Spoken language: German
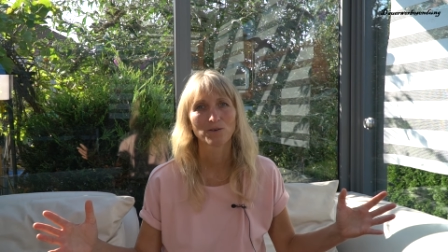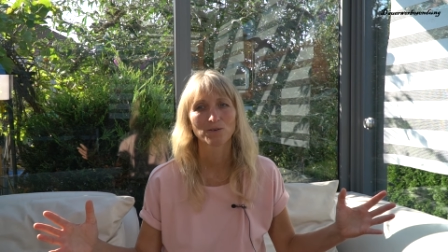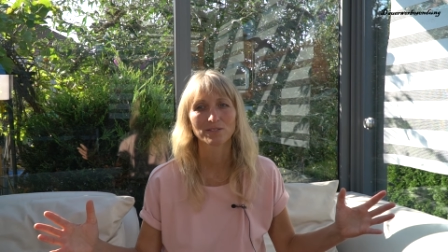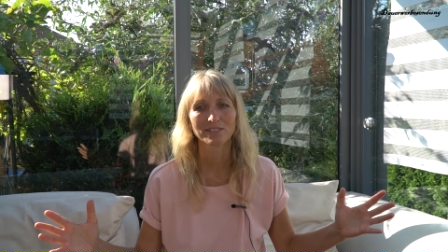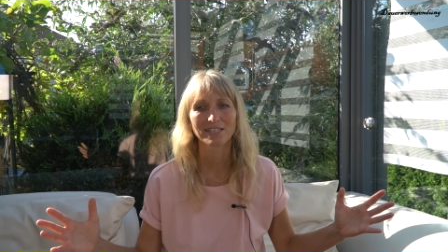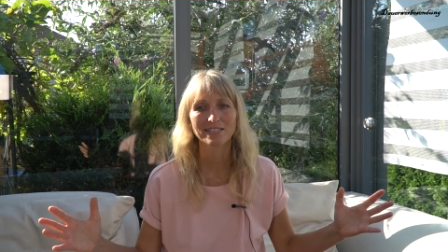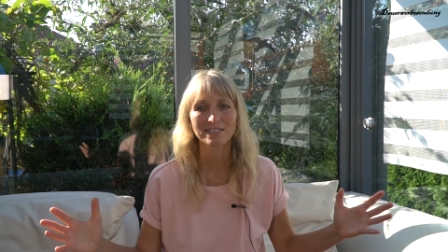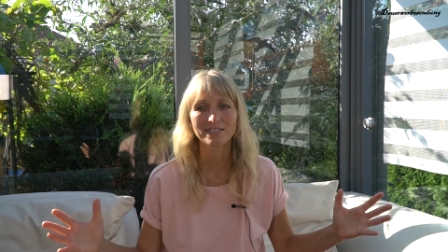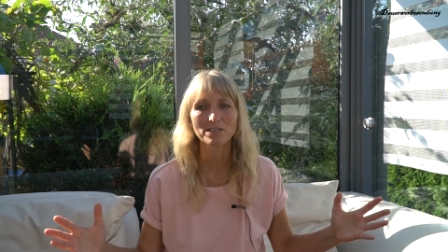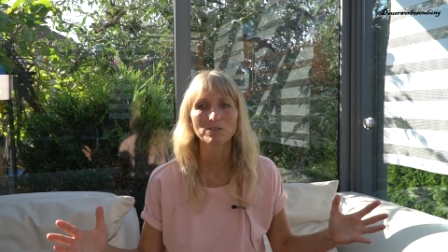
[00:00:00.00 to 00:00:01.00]
Und das
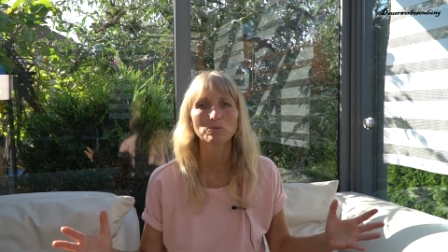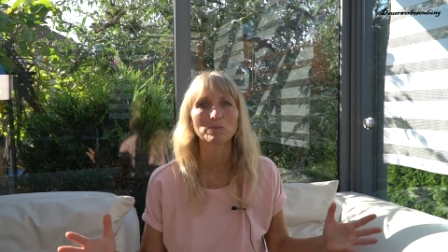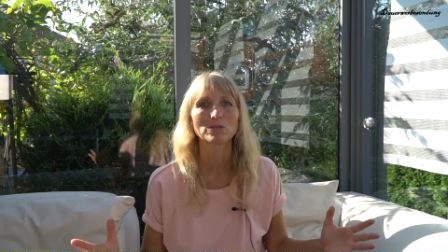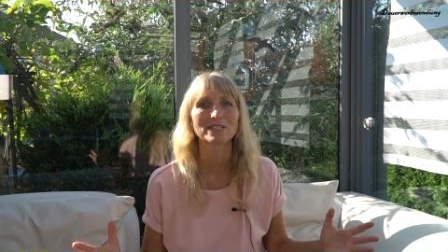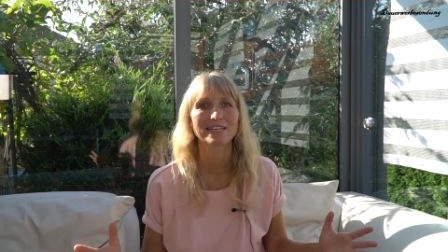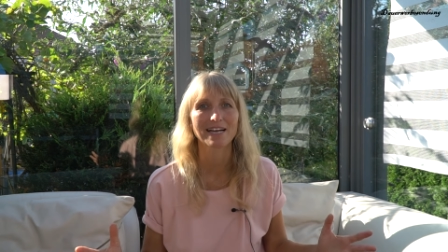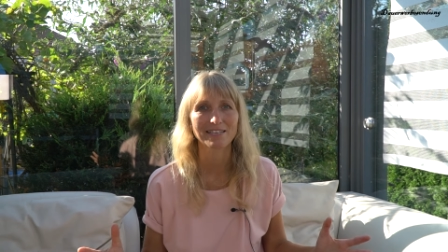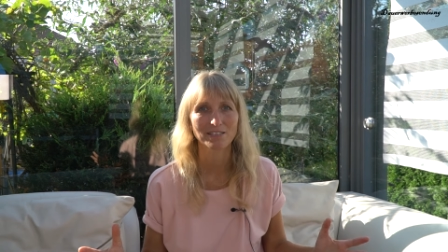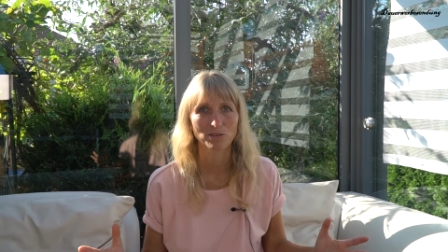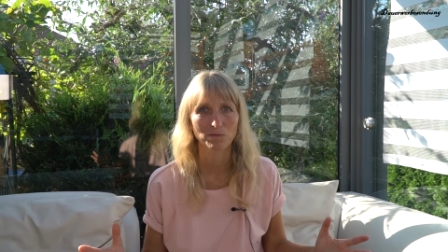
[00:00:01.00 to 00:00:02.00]
ist nicht nur plus
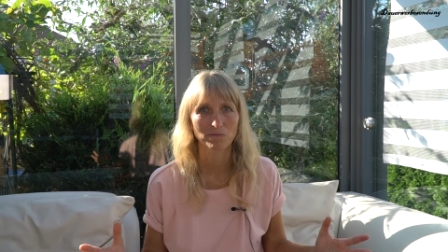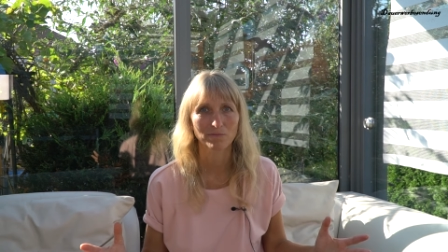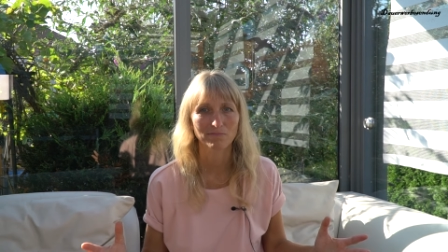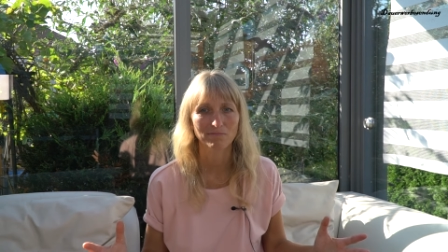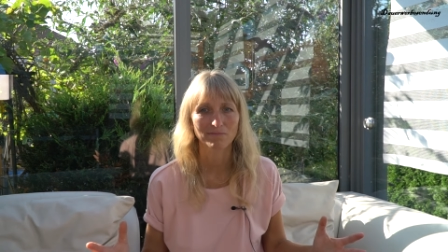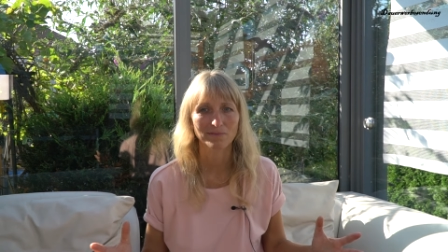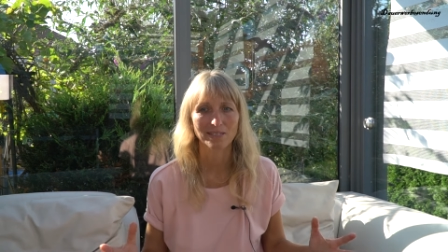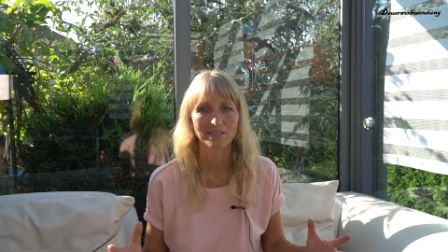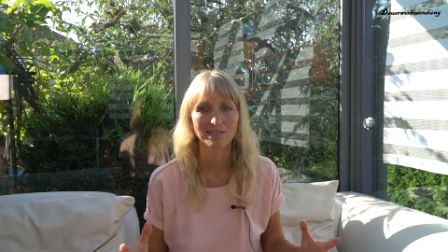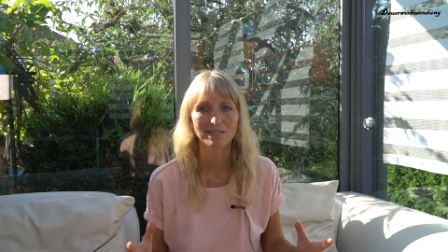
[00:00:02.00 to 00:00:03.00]
Reinigung,
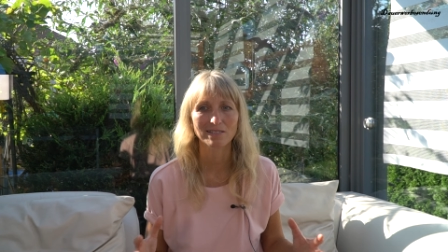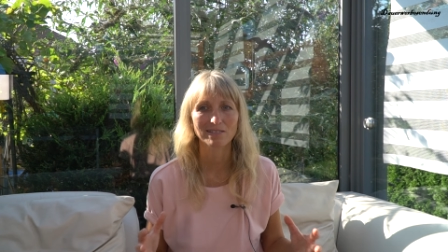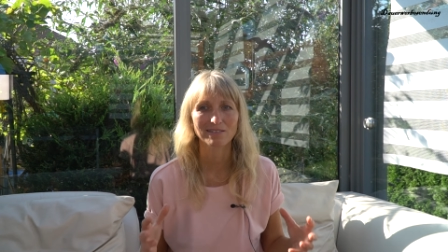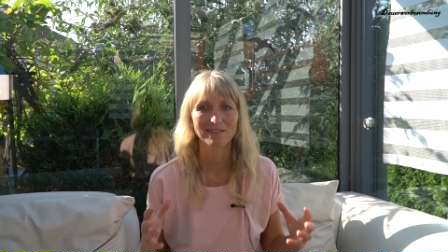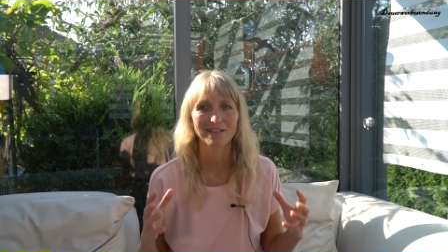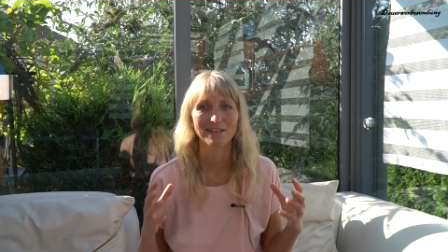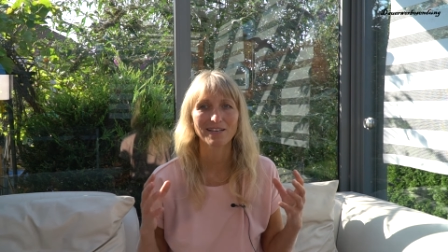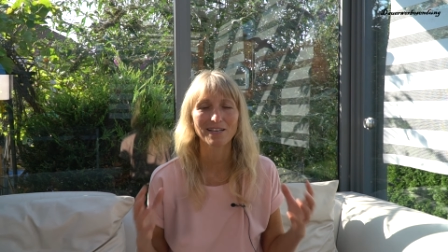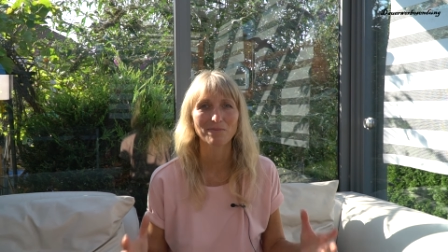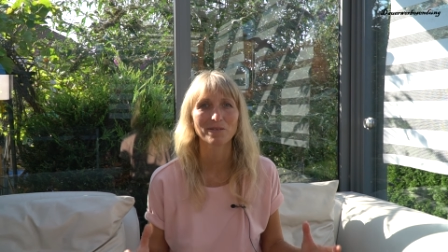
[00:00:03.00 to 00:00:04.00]
das ist
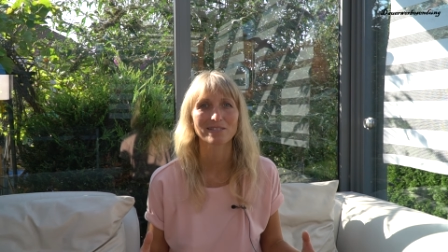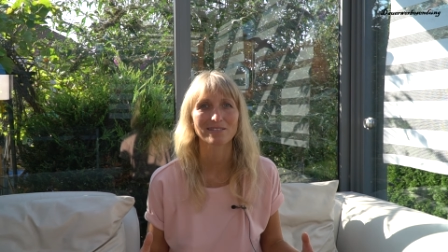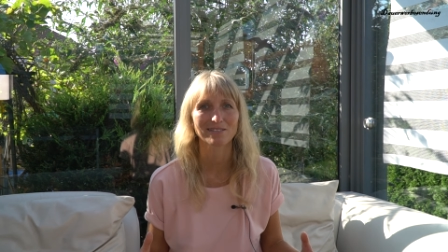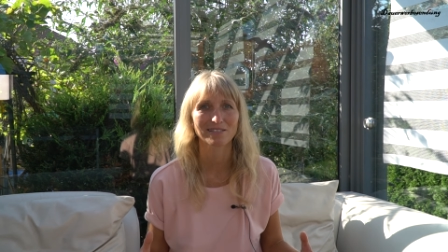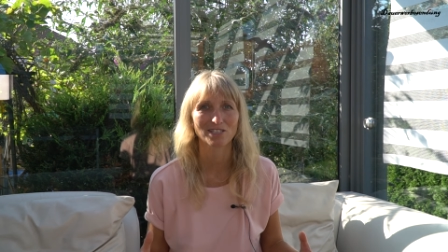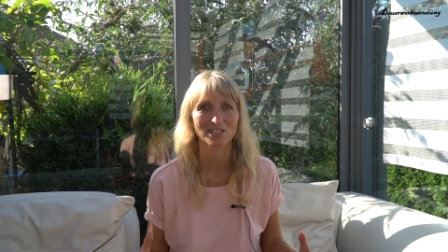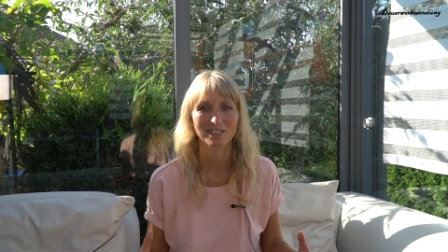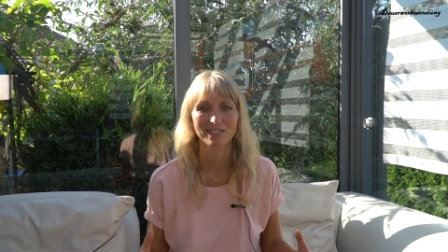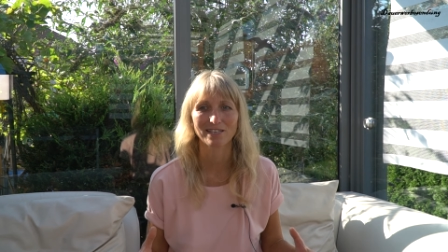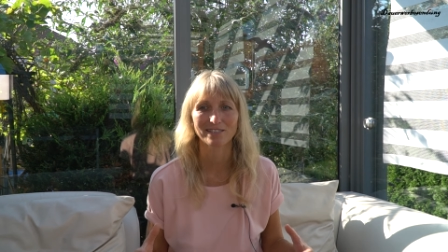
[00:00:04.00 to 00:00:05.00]

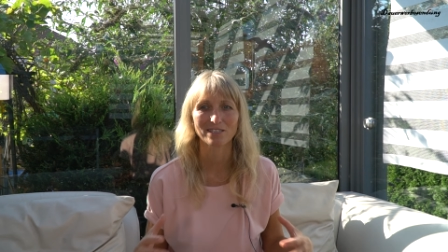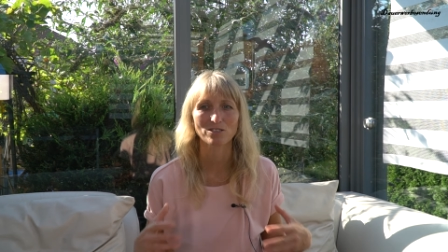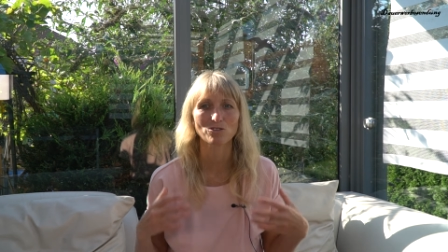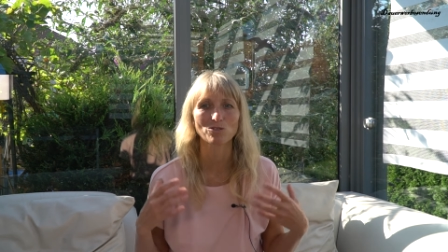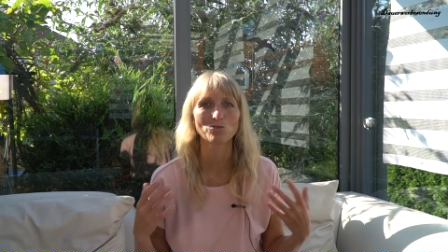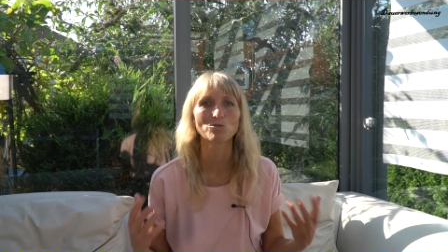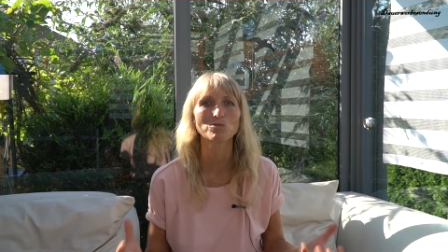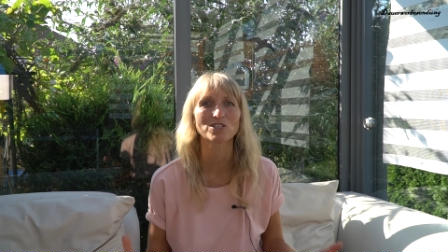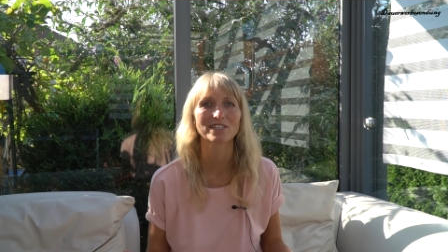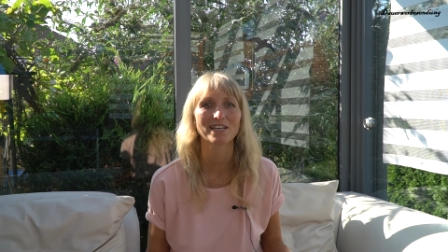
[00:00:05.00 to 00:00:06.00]
Lebensstil, das ist
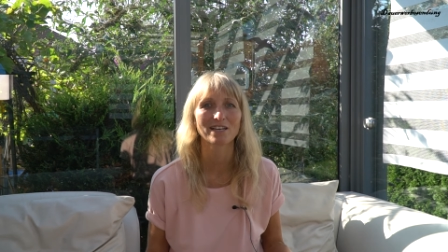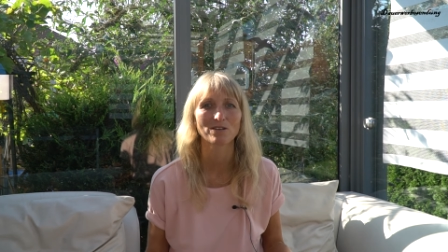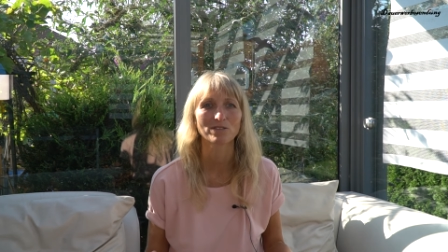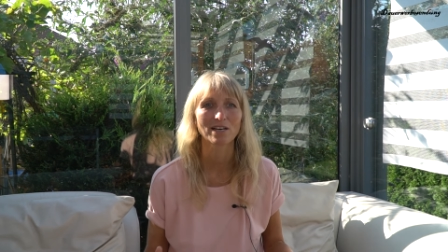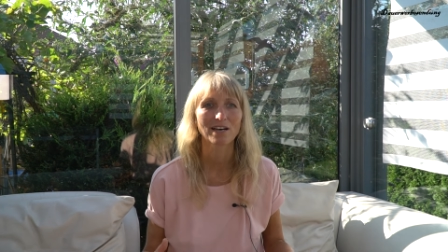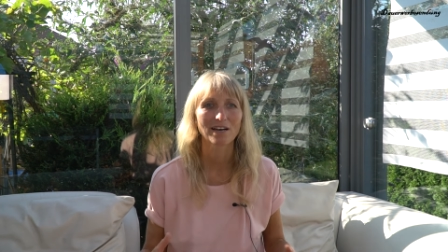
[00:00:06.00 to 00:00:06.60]
Umstellung,